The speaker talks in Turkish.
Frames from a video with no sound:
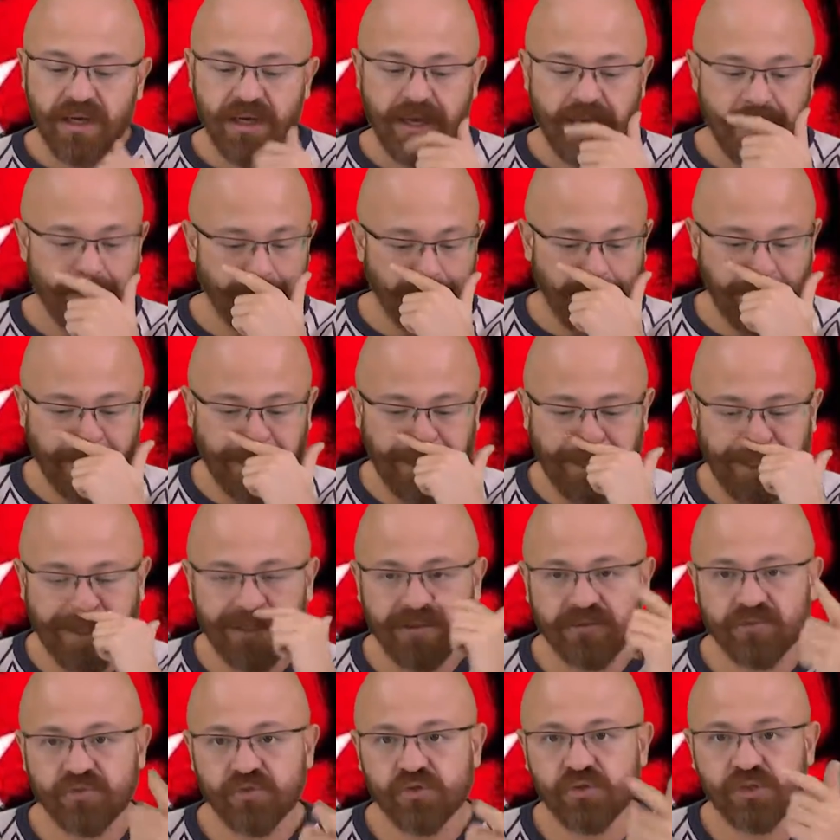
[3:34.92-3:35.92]
E
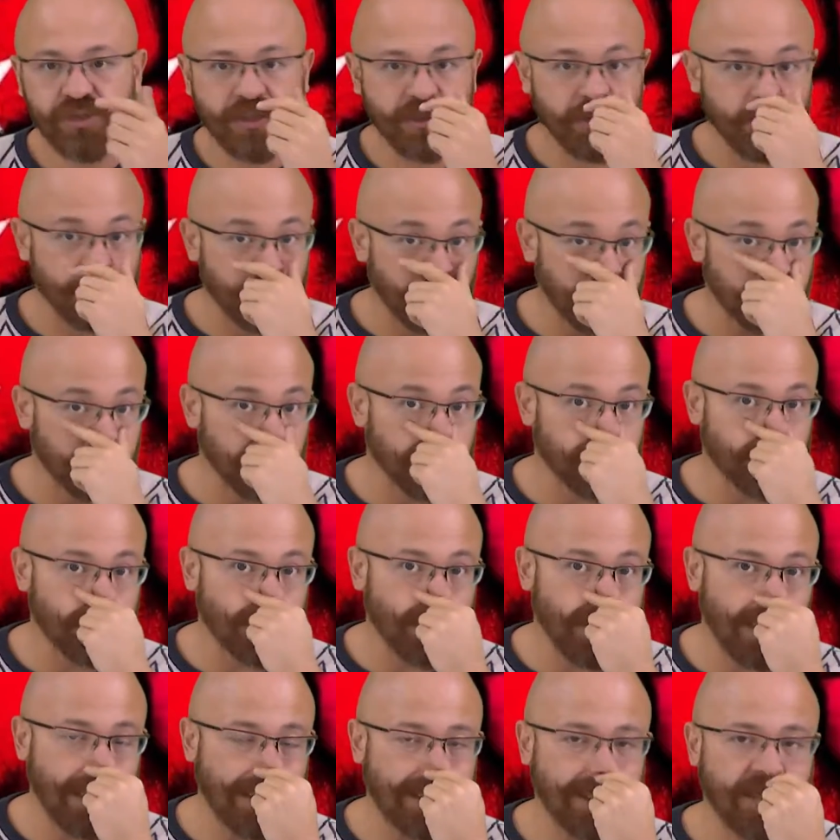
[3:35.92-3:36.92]
peki Rusya'nın oturduğu
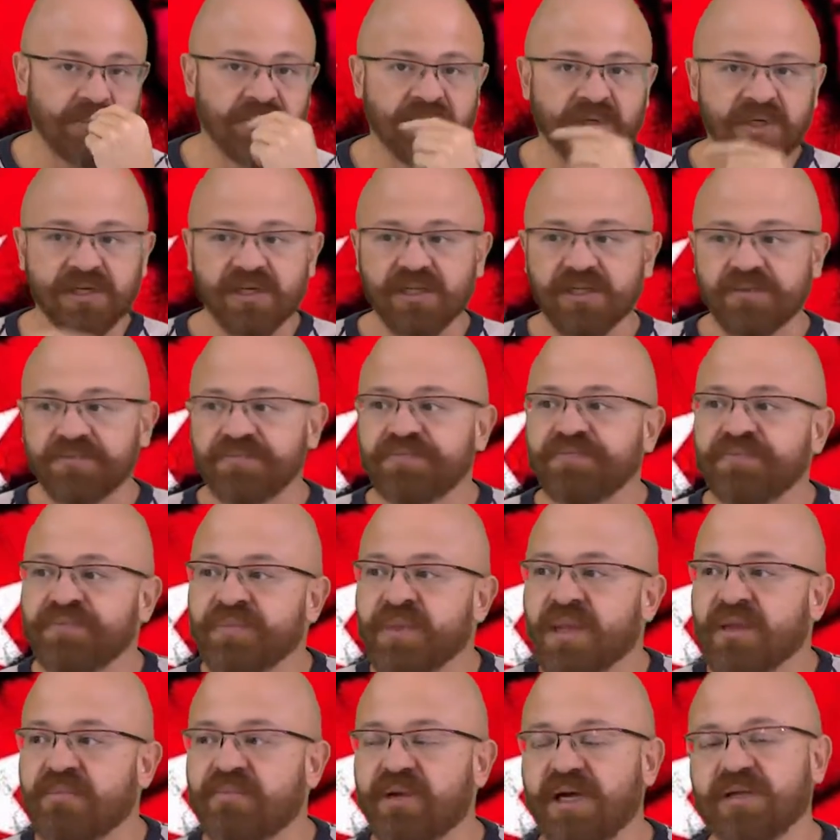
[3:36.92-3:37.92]
yerden bakalım.
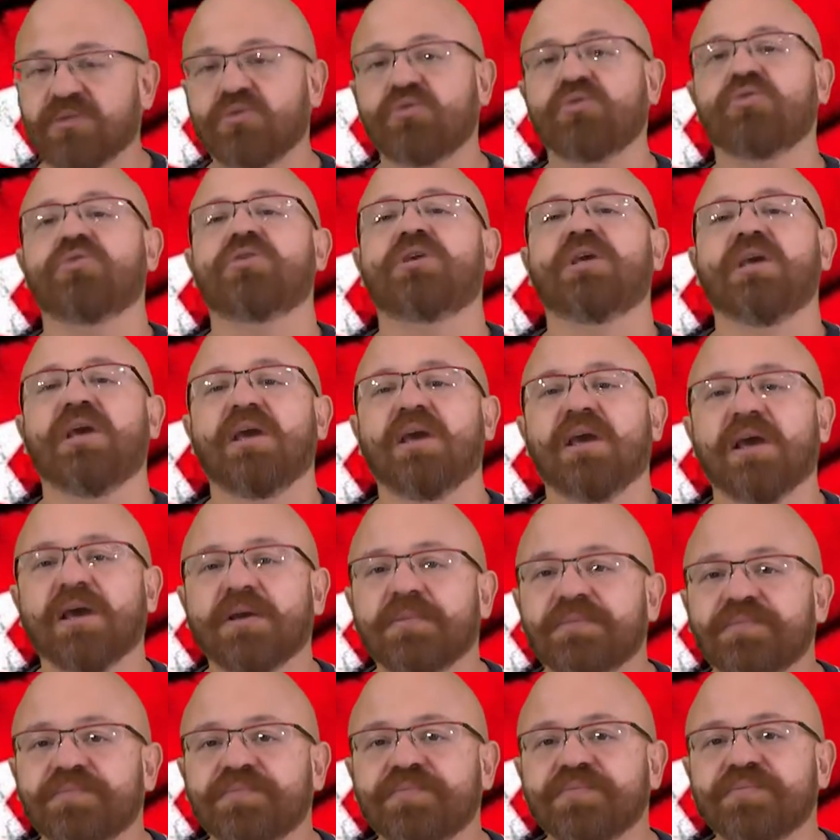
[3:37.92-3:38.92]
Ben
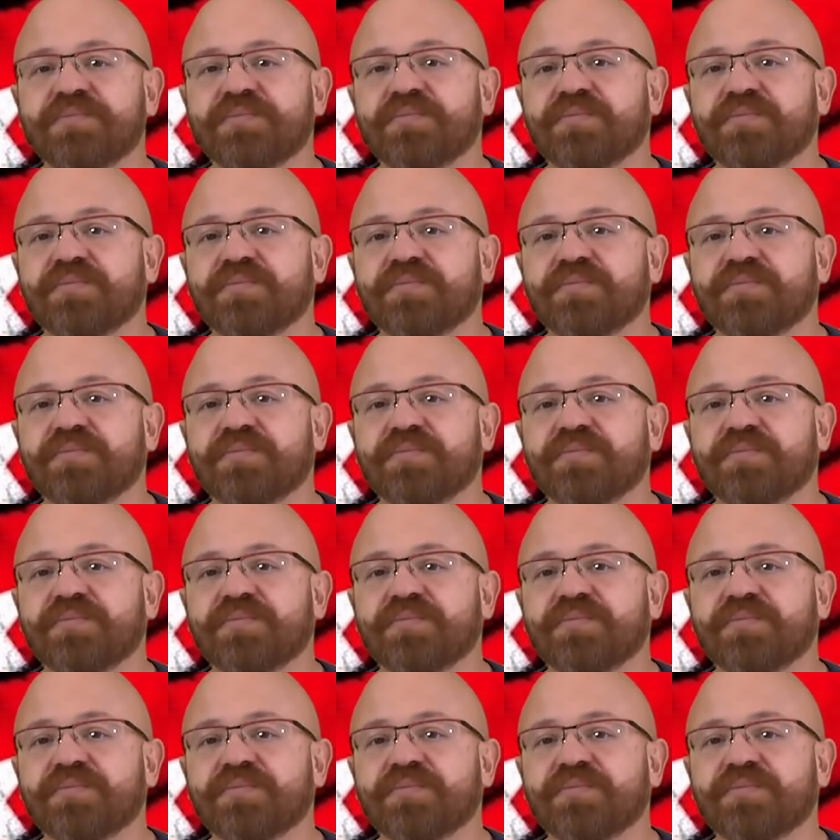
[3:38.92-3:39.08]
Türkiye'ye